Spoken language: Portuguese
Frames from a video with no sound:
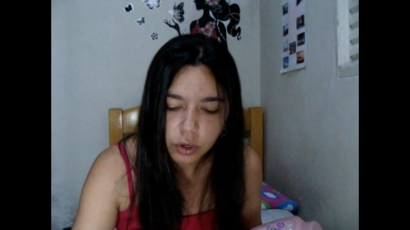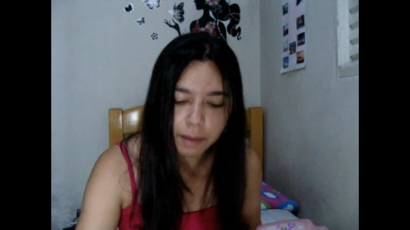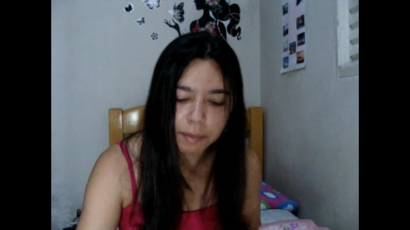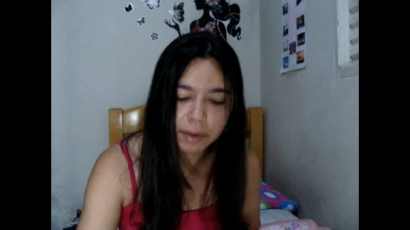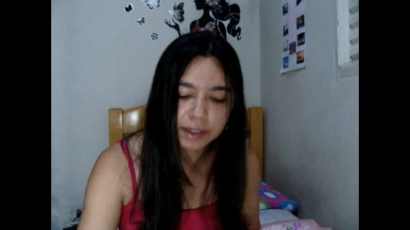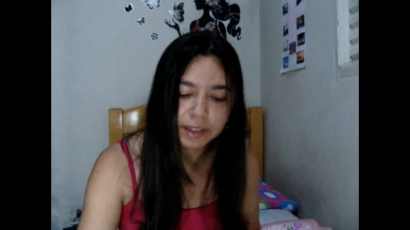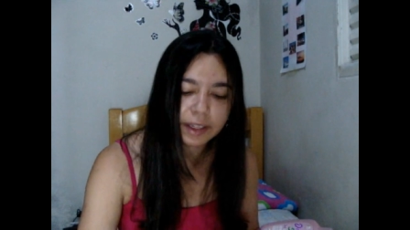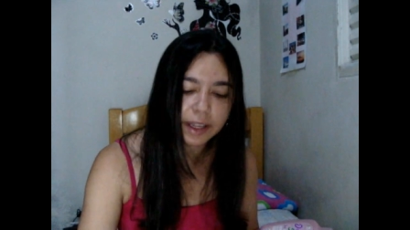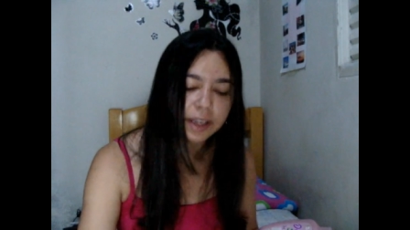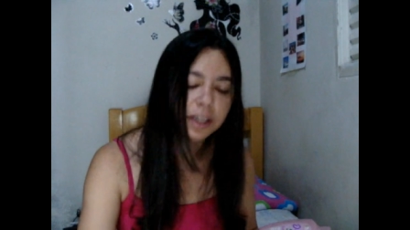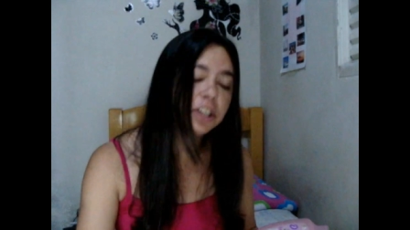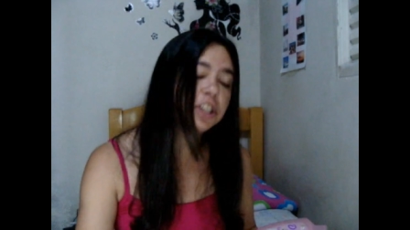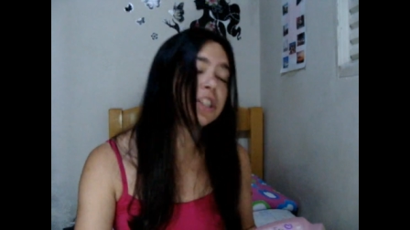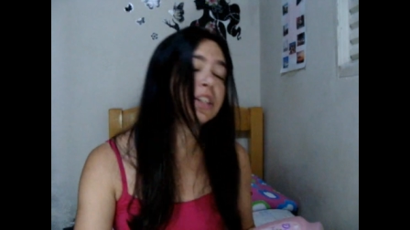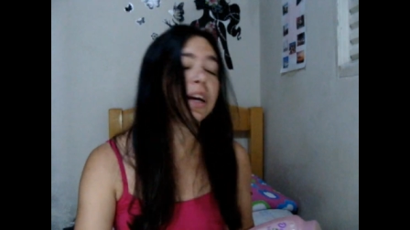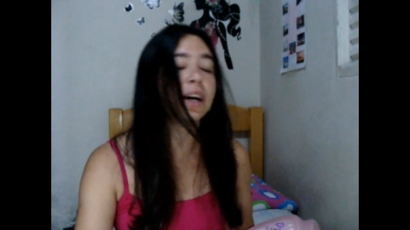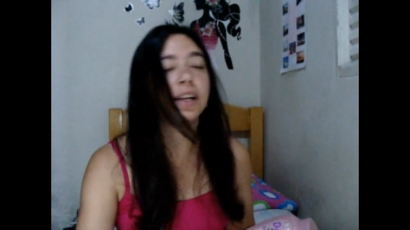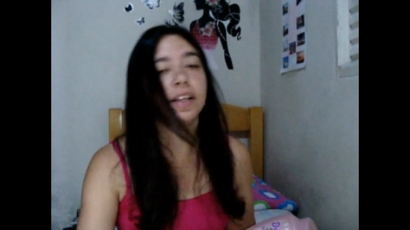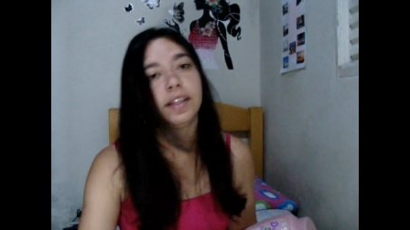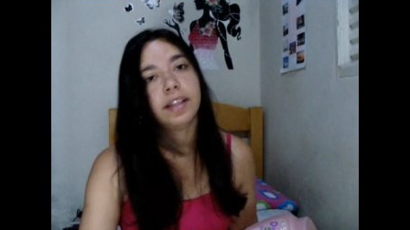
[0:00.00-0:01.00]
manteiga de
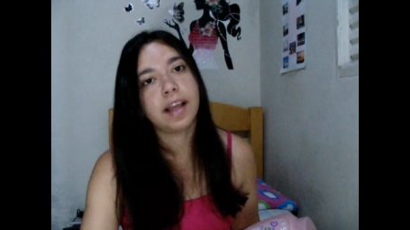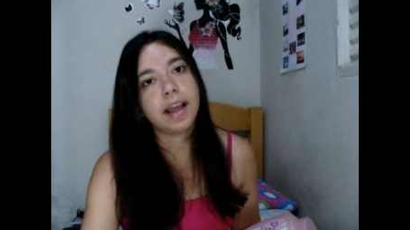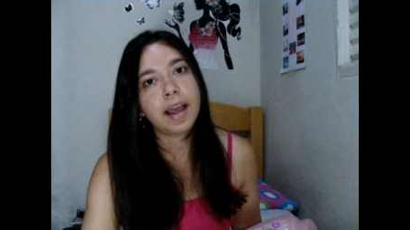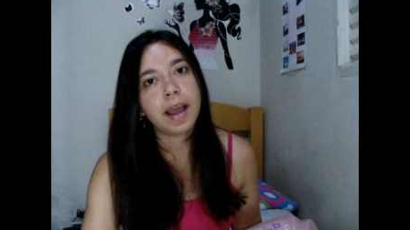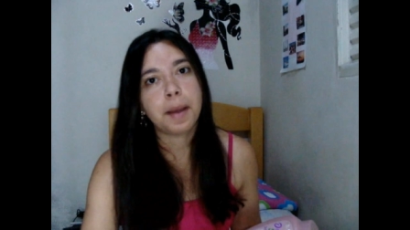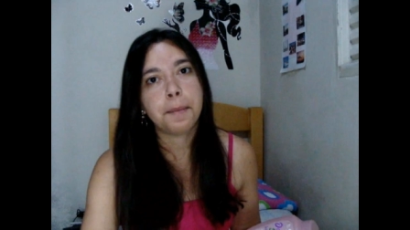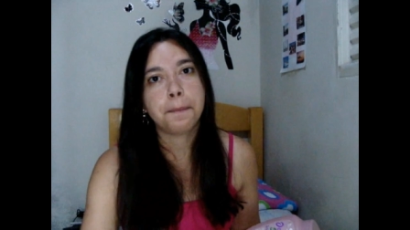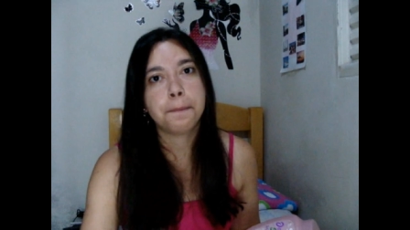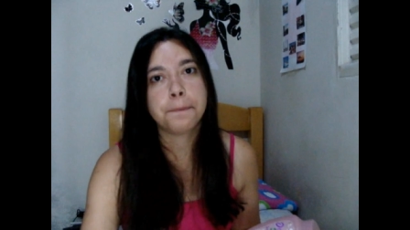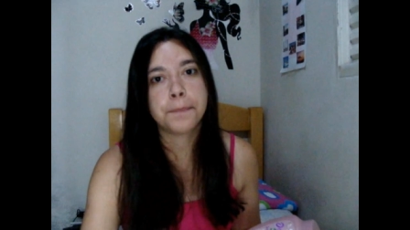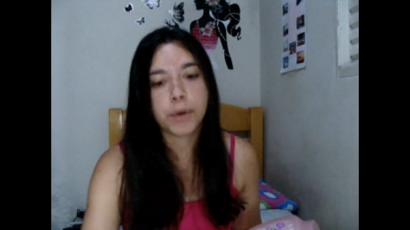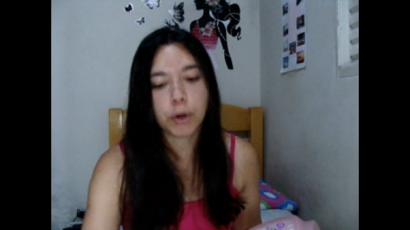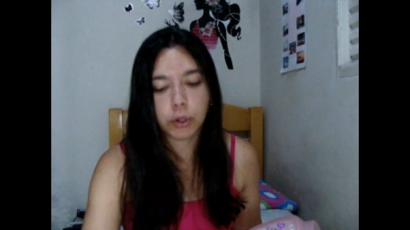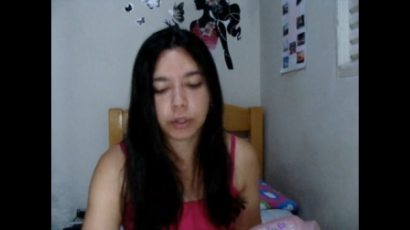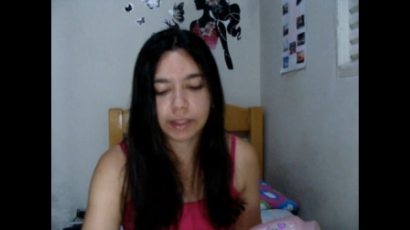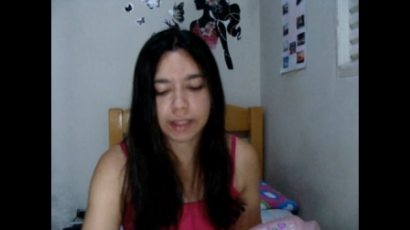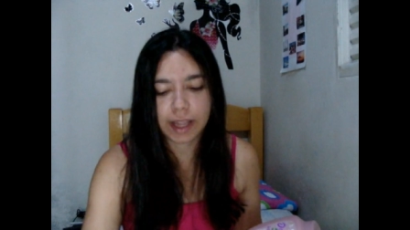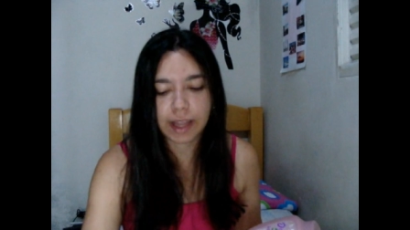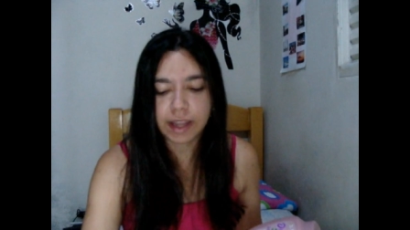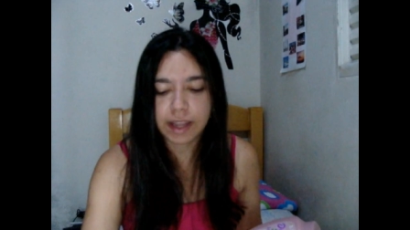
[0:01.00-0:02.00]
karité,
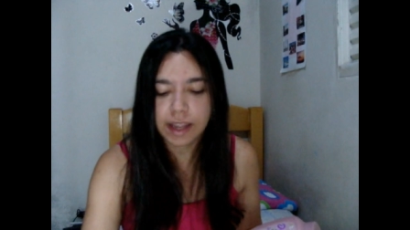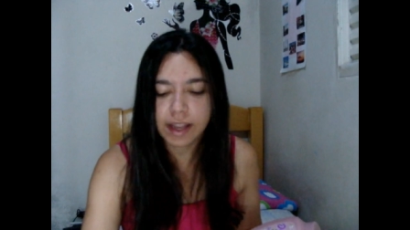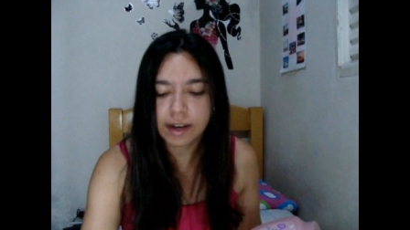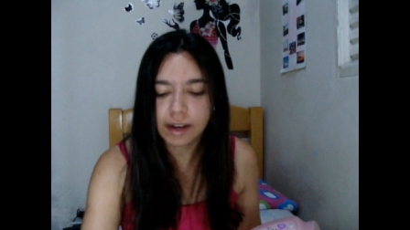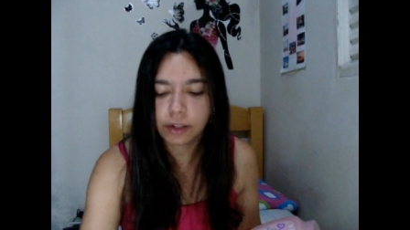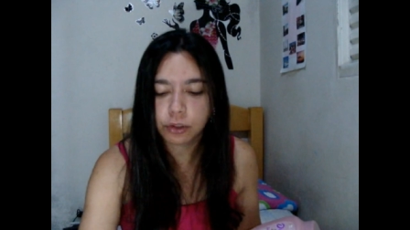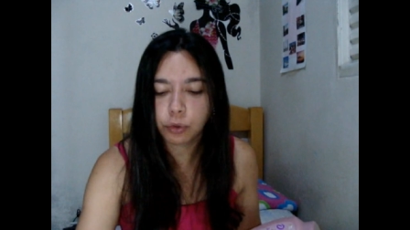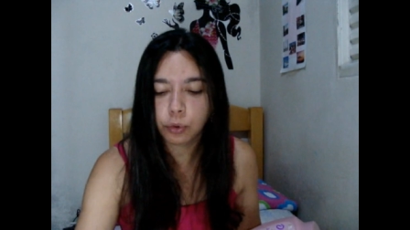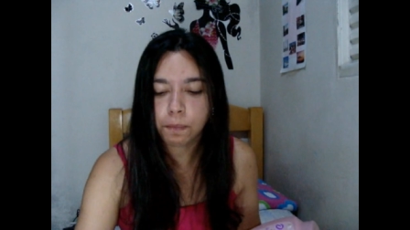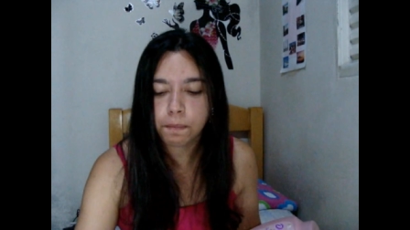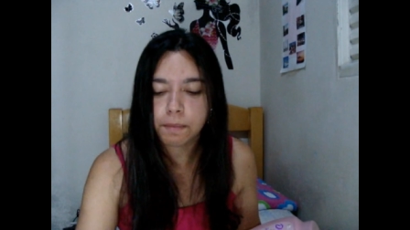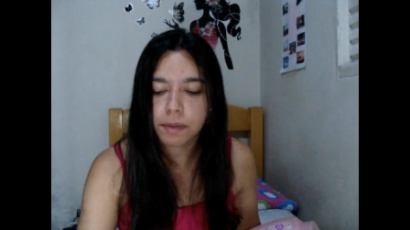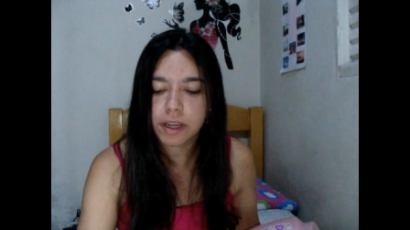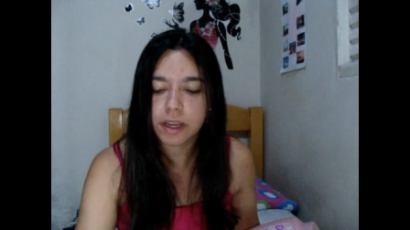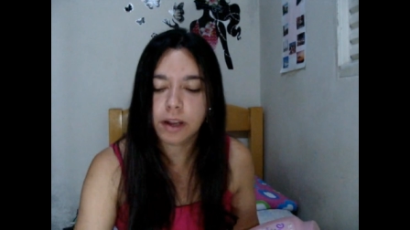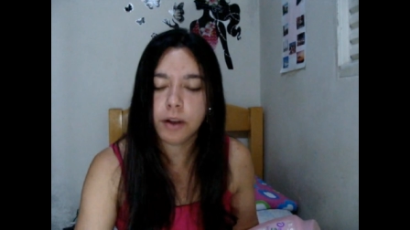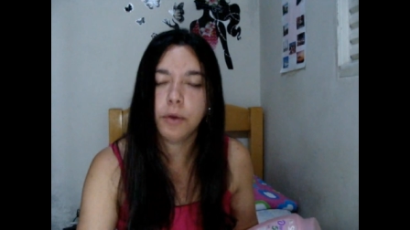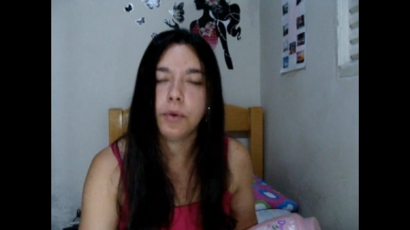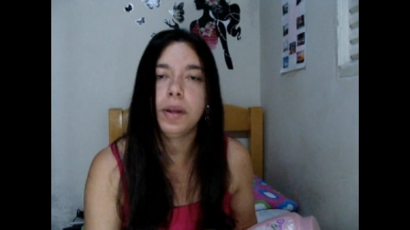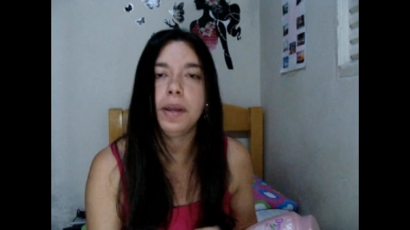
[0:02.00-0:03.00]
proteína do
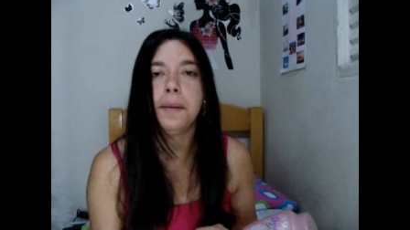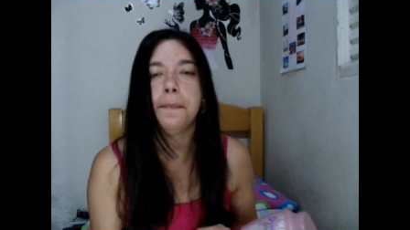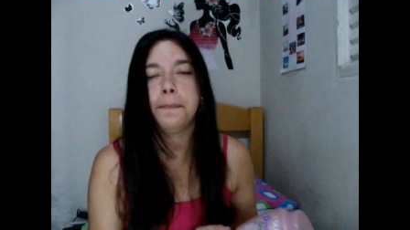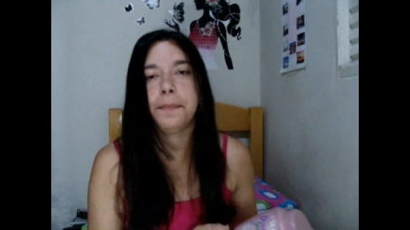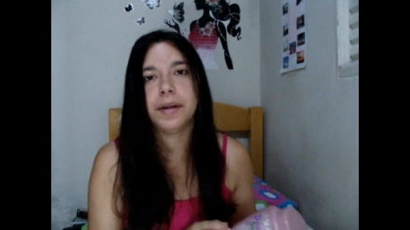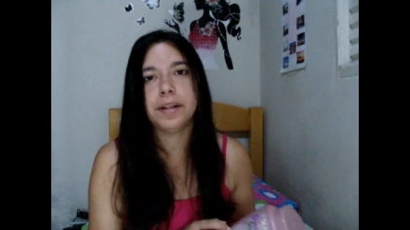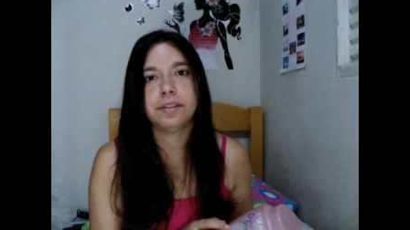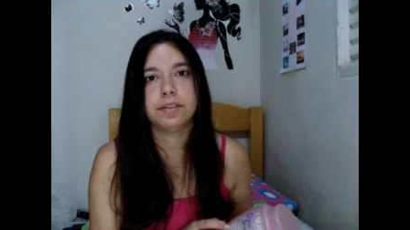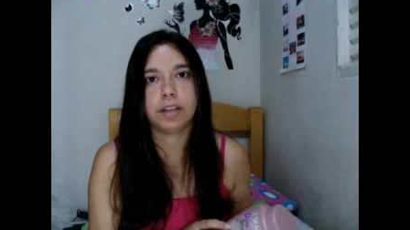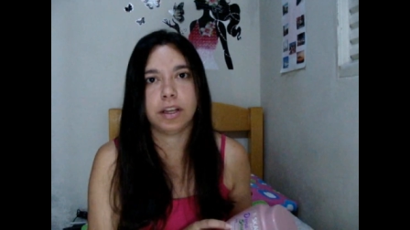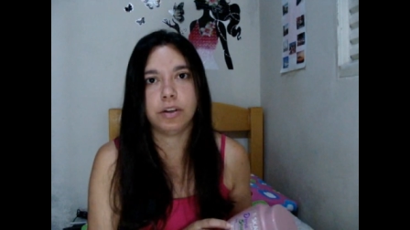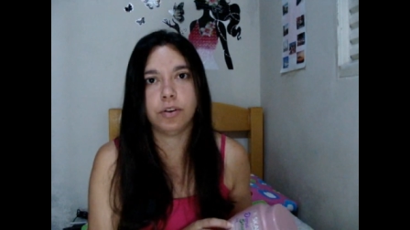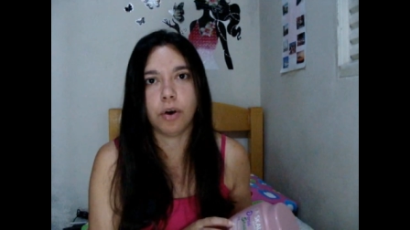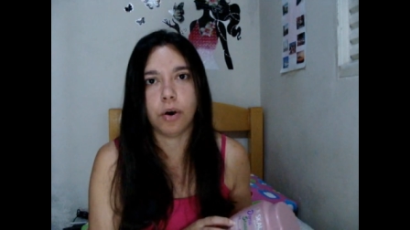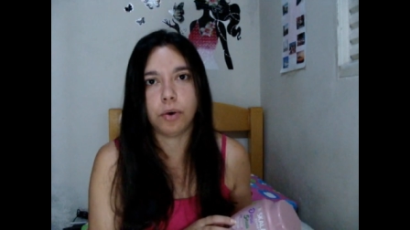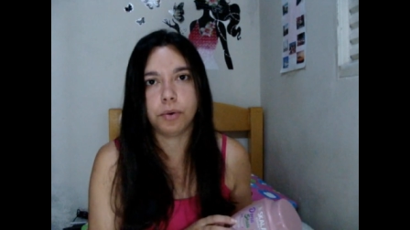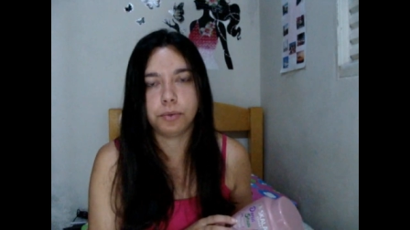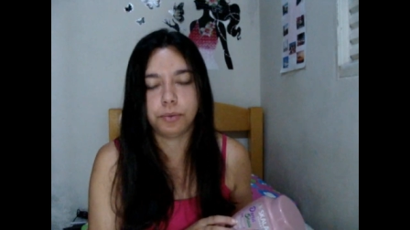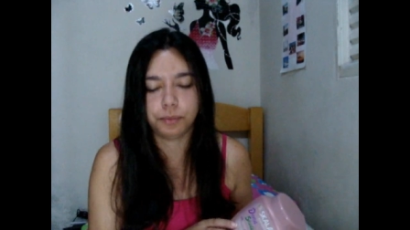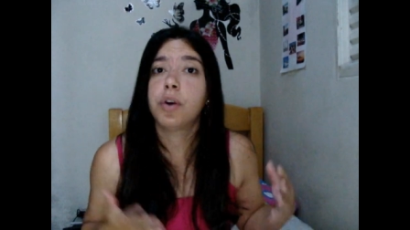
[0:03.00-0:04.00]
milho e pantenol.